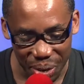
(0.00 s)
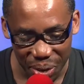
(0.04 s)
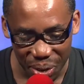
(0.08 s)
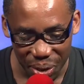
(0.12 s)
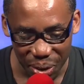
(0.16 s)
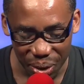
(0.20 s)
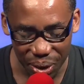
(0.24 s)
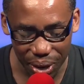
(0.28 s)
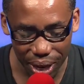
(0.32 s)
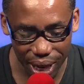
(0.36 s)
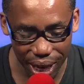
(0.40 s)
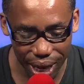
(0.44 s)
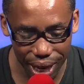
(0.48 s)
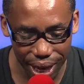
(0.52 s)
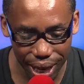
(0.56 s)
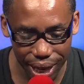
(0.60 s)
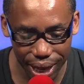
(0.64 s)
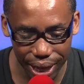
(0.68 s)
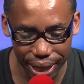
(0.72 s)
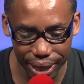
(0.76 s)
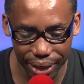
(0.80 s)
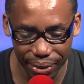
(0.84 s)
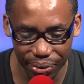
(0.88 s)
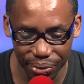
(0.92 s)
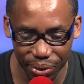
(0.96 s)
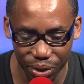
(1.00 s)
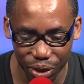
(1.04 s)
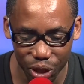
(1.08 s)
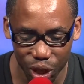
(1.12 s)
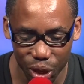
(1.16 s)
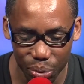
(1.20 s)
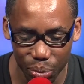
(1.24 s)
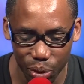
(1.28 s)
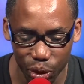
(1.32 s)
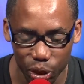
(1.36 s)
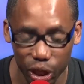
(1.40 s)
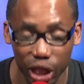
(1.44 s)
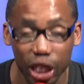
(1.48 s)
Oh là là,
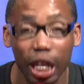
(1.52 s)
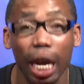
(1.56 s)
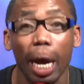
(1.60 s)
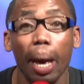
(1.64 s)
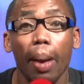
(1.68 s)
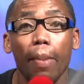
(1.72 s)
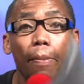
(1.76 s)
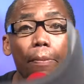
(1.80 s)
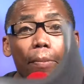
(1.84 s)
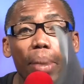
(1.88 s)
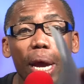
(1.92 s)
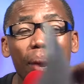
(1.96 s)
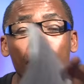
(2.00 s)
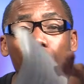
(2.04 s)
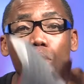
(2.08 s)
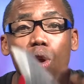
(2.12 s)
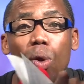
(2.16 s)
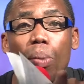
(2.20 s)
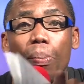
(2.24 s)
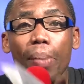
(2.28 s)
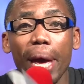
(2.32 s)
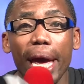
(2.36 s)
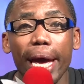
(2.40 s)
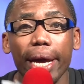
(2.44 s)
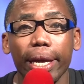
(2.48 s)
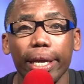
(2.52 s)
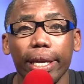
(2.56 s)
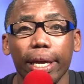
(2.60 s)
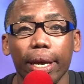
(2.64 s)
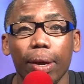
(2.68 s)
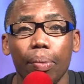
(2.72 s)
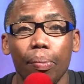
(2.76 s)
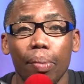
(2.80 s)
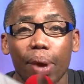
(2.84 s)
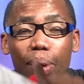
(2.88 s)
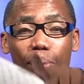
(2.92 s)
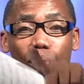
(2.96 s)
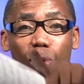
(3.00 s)
Même le mec,
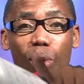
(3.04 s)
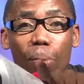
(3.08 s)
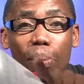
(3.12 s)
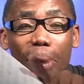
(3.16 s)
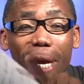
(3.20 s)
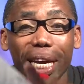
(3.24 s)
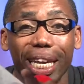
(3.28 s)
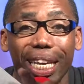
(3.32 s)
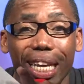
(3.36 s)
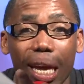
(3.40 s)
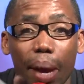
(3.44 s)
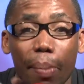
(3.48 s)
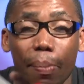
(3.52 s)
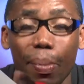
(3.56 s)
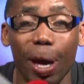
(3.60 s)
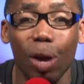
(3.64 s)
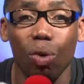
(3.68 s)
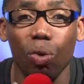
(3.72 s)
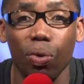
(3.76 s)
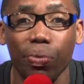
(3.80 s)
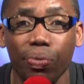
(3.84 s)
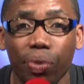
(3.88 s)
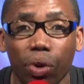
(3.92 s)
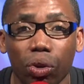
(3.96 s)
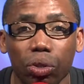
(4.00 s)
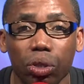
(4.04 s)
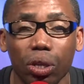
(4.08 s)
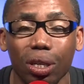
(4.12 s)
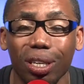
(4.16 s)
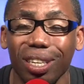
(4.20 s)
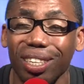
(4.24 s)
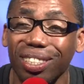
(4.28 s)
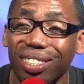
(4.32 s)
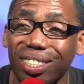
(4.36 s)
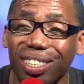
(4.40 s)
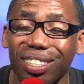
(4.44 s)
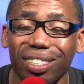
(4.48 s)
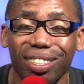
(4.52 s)
même le mec qui a mal au ventre,
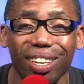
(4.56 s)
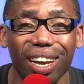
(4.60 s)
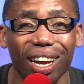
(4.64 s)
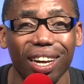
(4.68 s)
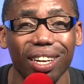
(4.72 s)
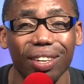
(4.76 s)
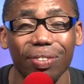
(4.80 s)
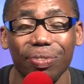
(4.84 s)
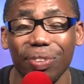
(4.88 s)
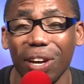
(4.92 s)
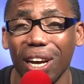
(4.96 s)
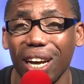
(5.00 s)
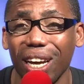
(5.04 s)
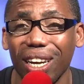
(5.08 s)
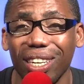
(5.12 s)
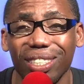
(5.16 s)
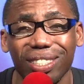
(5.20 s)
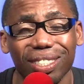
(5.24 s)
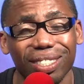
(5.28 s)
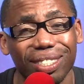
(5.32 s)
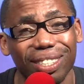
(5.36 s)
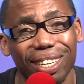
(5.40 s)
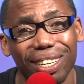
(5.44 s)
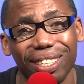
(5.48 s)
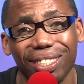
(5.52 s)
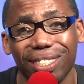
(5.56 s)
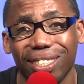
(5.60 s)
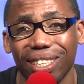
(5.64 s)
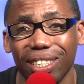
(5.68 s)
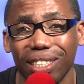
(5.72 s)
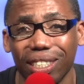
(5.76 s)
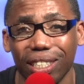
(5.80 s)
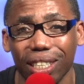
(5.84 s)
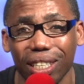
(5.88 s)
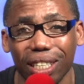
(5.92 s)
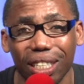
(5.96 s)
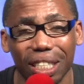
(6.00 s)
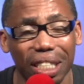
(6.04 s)
qu'est-ce qui t'arrive Ah, c'est le
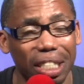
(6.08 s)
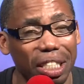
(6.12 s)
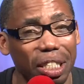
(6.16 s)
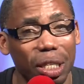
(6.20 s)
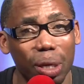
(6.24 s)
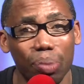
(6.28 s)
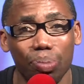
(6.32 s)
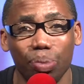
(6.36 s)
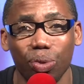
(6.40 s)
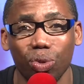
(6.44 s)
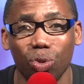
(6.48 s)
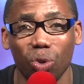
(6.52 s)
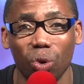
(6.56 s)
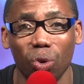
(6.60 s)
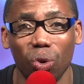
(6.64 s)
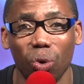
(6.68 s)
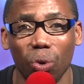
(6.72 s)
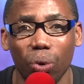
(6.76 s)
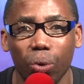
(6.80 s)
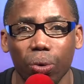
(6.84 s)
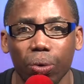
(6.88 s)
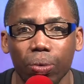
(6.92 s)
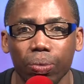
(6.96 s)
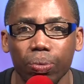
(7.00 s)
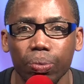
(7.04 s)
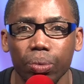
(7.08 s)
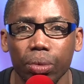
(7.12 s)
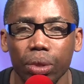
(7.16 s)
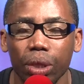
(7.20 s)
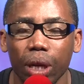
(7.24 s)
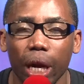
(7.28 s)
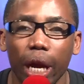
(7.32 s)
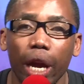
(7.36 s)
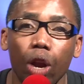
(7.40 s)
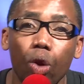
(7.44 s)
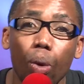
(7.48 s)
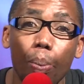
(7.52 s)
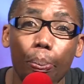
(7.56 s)
CG, j'ai bu de l'eau.
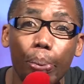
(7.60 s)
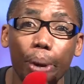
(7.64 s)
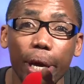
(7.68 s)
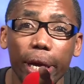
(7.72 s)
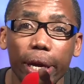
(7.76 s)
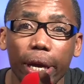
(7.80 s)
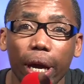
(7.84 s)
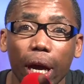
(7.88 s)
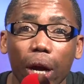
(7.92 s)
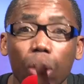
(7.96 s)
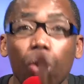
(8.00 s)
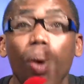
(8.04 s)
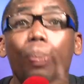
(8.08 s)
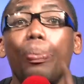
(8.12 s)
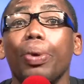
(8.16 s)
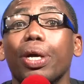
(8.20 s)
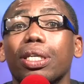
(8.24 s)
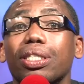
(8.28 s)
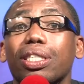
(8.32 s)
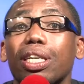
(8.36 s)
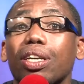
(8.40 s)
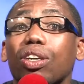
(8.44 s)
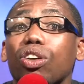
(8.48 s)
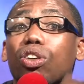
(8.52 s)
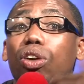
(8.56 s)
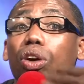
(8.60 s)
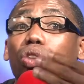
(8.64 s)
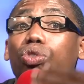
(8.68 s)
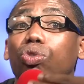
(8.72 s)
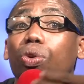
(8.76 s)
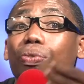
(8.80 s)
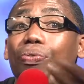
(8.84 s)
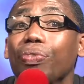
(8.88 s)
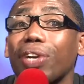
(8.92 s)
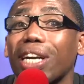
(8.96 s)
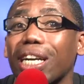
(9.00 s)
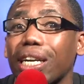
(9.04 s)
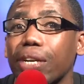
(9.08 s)
Et le pire, le pire, c'est que quand on
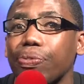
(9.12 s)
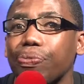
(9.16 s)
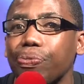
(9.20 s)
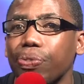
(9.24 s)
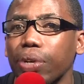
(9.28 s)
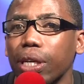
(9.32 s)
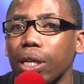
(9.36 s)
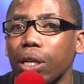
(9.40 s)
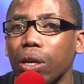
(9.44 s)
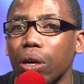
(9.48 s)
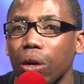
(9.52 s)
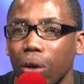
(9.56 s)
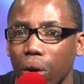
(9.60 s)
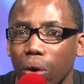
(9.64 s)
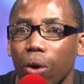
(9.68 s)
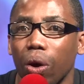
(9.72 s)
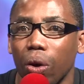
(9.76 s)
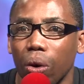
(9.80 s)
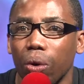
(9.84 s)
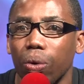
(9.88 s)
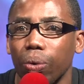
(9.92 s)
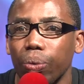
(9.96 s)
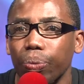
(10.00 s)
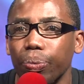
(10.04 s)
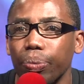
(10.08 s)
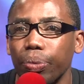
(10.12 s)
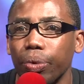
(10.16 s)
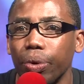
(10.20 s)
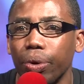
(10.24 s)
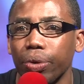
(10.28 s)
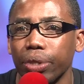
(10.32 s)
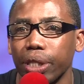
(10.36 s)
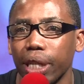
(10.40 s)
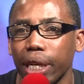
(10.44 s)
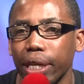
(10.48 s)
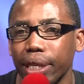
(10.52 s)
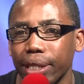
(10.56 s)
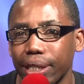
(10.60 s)
vérifie, on
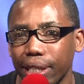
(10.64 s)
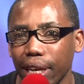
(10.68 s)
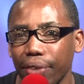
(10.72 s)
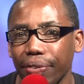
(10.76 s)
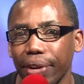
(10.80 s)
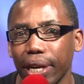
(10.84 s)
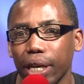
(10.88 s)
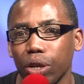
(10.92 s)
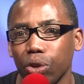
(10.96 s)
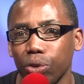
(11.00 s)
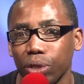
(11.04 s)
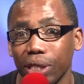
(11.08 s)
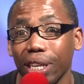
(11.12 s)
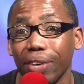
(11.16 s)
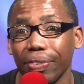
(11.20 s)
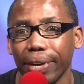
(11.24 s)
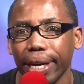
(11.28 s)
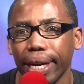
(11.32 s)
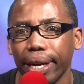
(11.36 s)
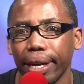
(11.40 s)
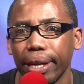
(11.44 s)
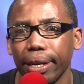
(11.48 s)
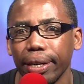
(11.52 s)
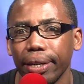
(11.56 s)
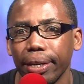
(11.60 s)
il s'avère que c'est vrai.